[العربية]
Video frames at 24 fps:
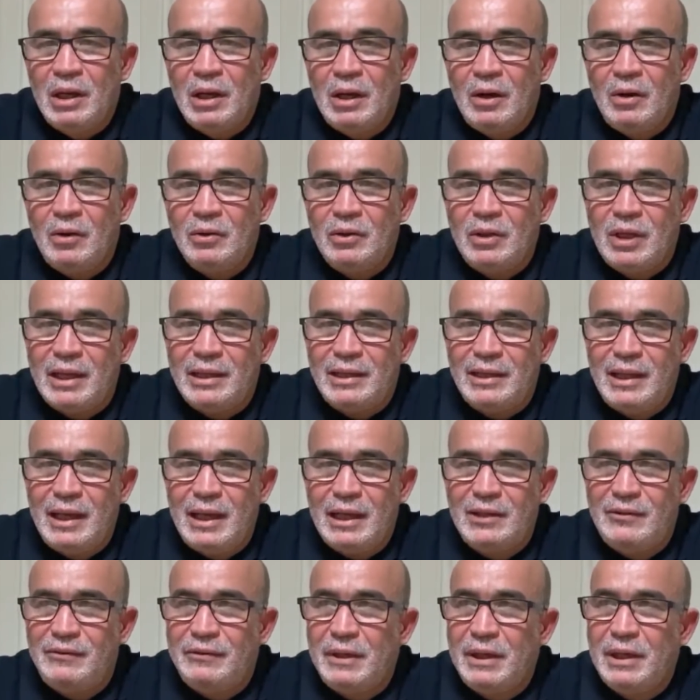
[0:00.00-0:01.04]
كنت
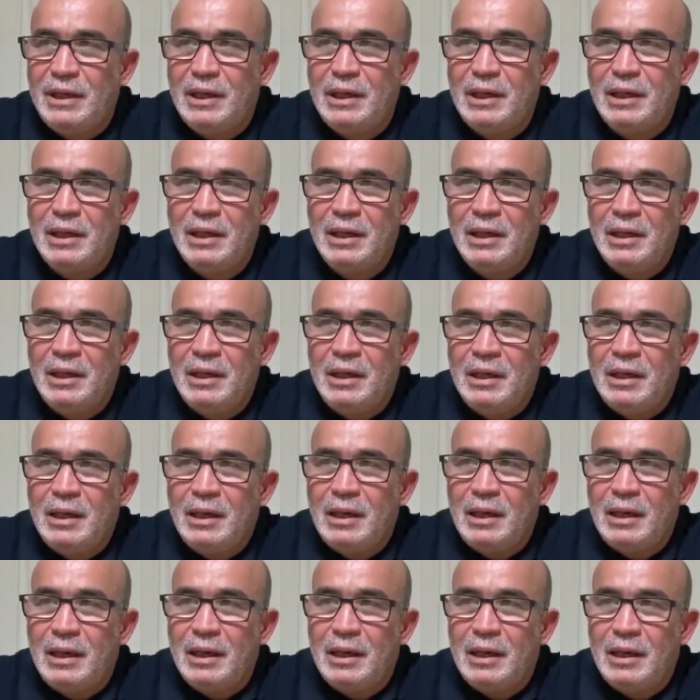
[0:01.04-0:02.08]
أدليت فيه
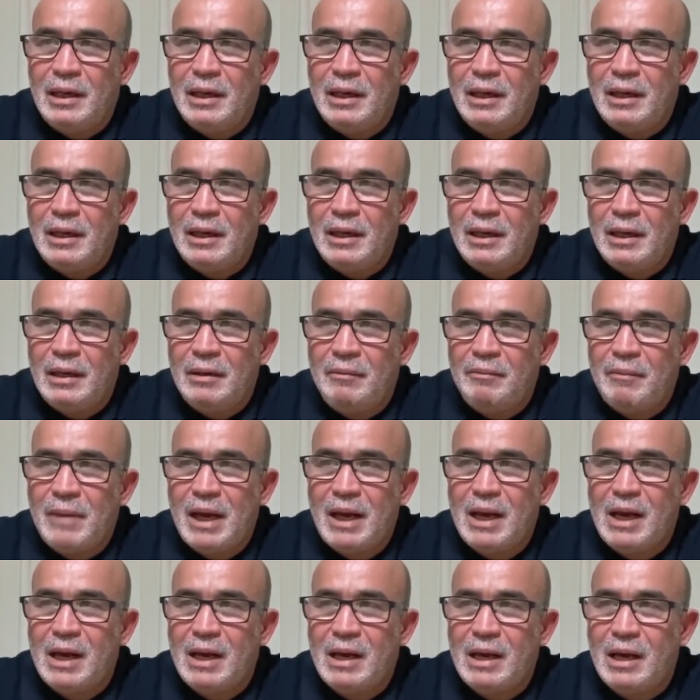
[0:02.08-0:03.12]
آه،
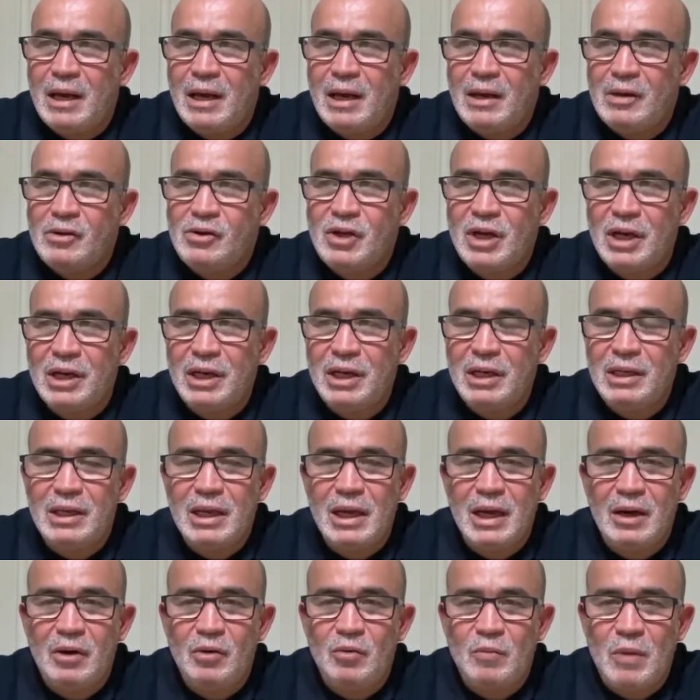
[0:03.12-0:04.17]
مع
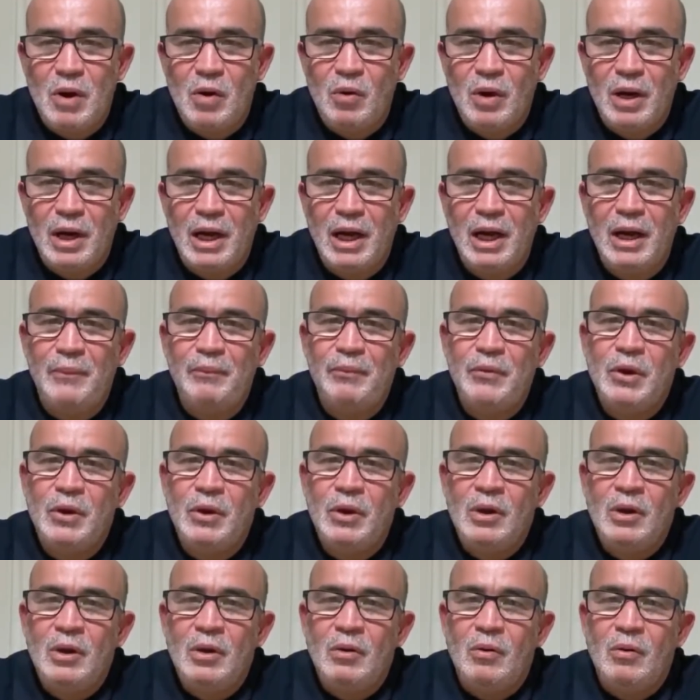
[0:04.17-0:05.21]
جريدة وموقع
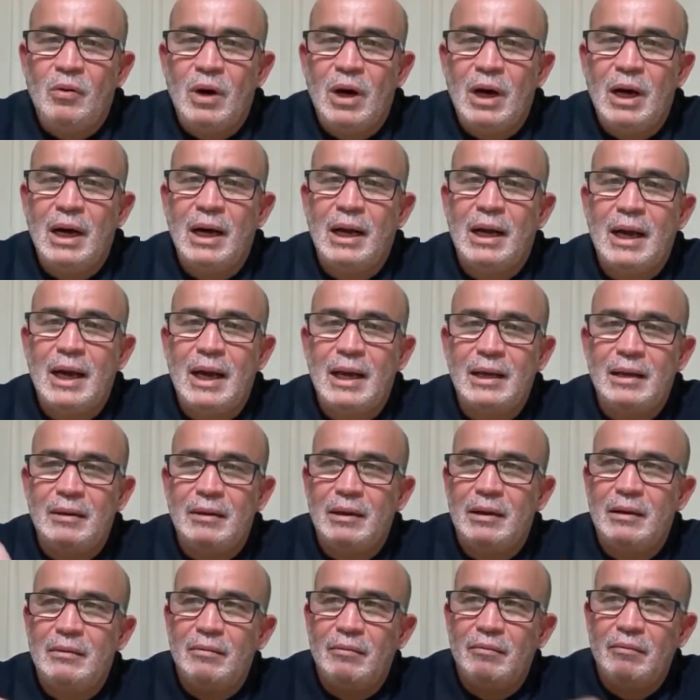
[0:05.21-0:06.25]

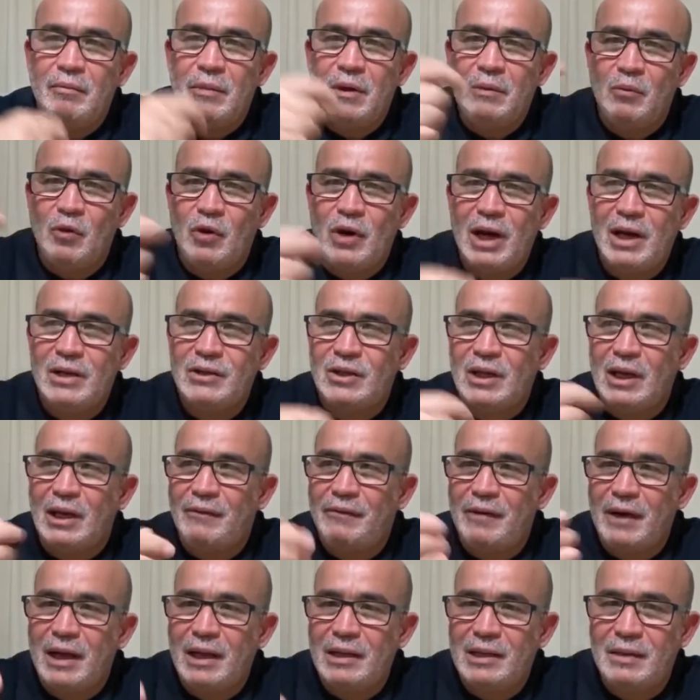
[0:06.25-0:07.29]
وكان بالمراسلة
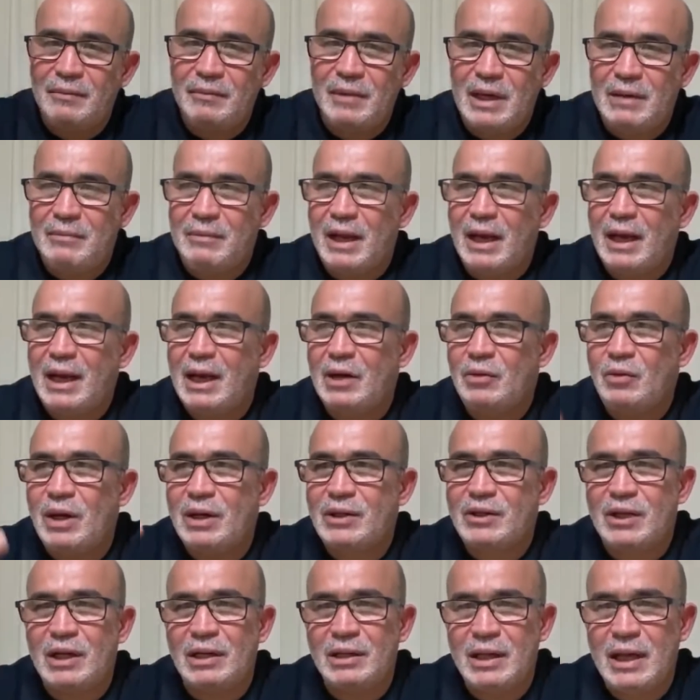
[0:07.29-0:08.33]
فكتبنا المقال
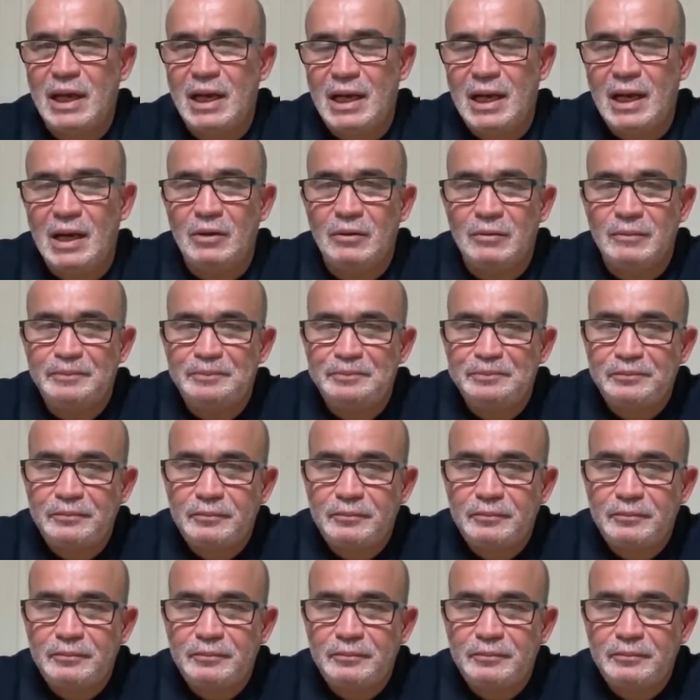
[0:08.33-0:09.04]
وأرسلناه لهم